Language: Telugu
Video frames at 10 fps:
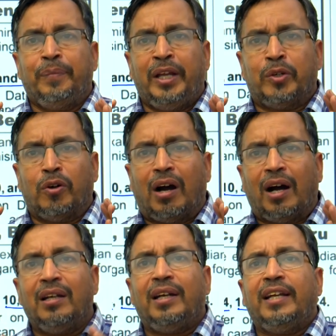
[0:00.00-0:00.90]
మీకు
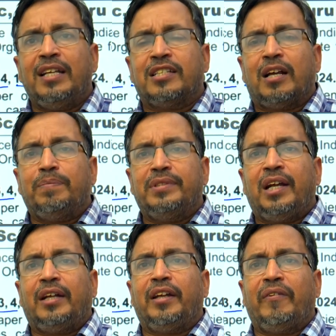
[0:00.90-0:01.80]
ఆల్రెడీ
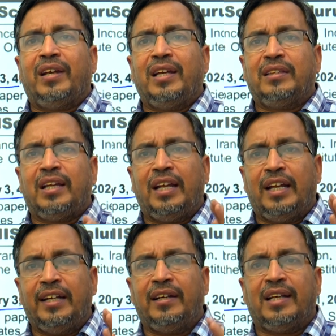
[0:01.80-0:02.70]
సబ్జెక్ట్ ఎవరైతే
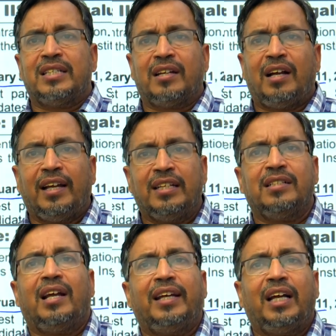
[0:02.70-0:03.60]
ఇంట్రెస్ట్గా
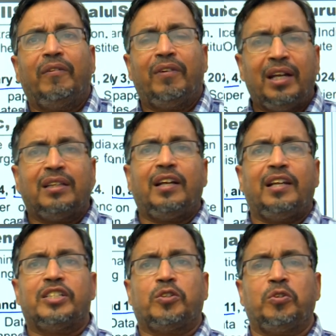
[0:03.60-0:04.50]
ఎంజాయ్గా ఎవరైతే
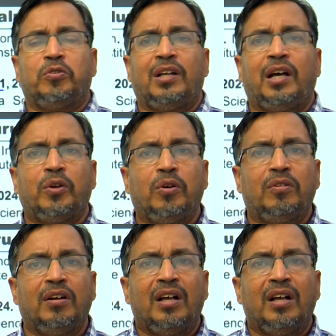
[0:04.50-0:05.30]
నేర్చుకుంటున్నారో